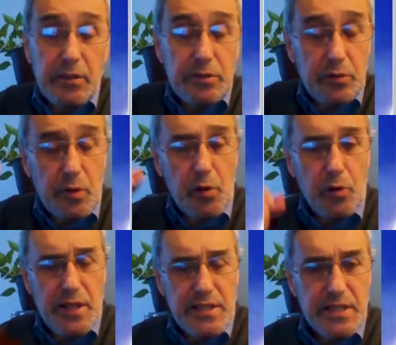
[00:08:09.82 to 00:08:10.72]
es una
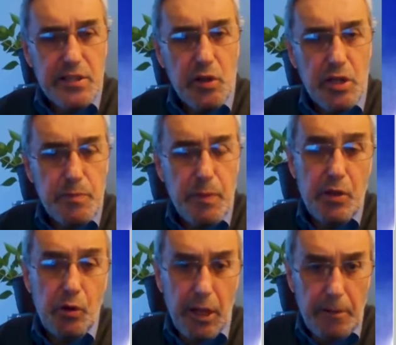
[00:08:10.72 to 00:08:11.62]
organización
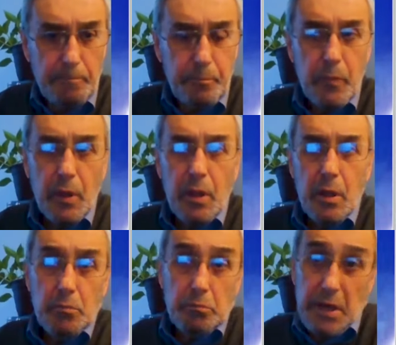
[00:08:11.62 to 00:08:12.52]
española
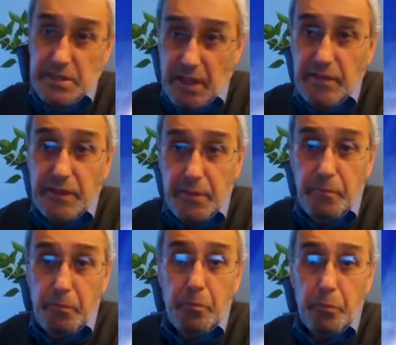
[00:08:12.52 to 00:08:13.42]
bastante
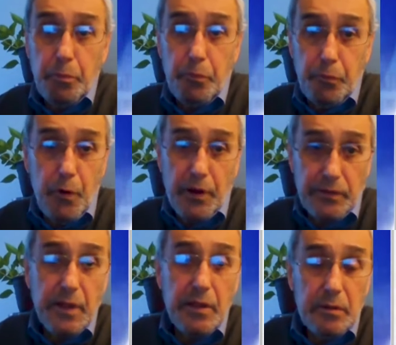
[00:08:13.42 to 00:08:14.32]

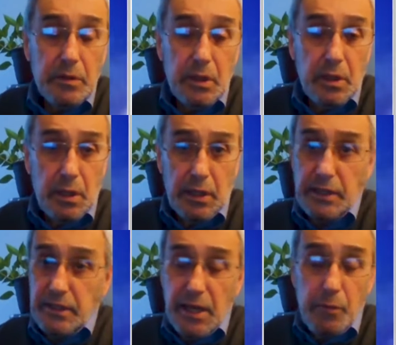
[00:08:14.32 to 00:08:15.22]
fuerte, que
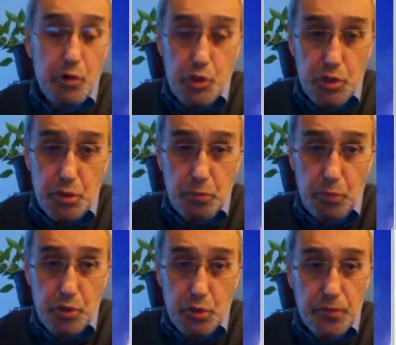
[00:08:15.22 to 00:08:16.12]
tiene muchos,
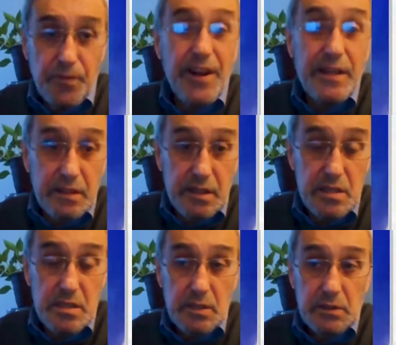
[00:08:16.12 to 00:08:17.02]
muchos
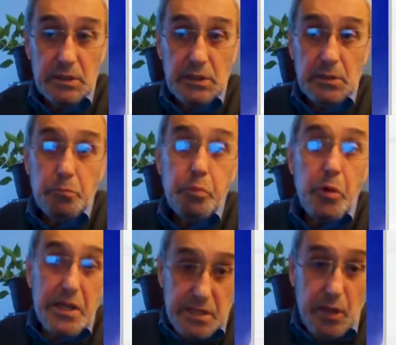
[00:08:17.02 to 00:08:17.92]
frentes,
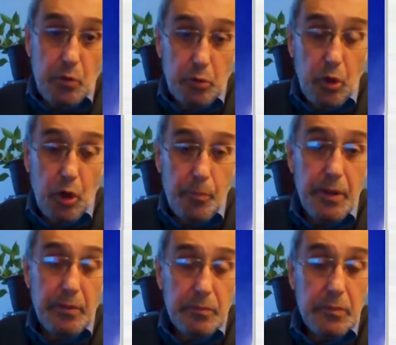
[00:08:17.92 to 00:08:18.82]
puede ser un
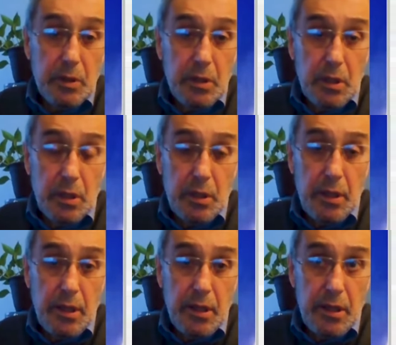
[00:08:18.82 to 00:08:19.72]
golpe,
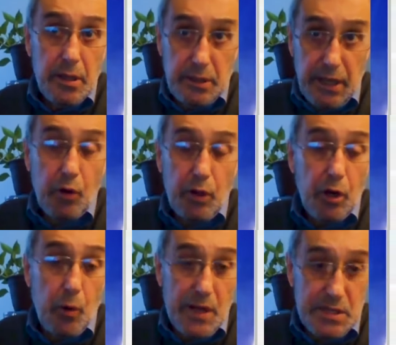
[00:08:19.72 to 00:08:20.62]
eh, creo que
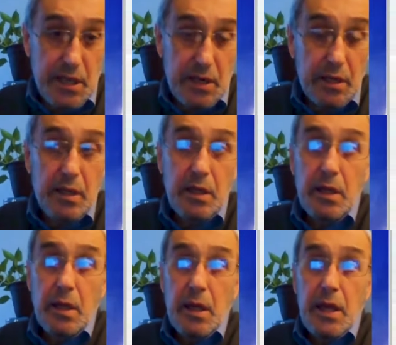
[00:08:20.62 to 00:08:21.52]
lo va a hacer
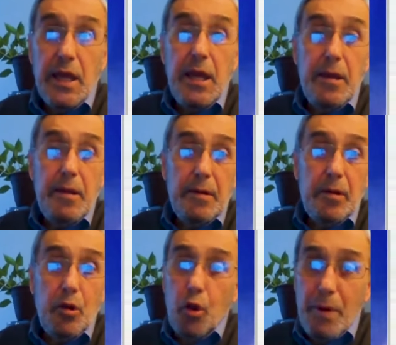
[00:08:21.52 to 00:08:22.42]
y
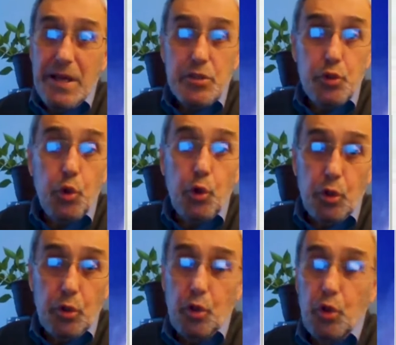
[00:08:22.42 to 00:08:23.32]
lo más
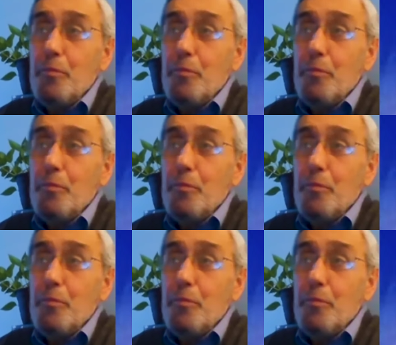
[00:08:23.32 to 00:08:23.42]
duro, lo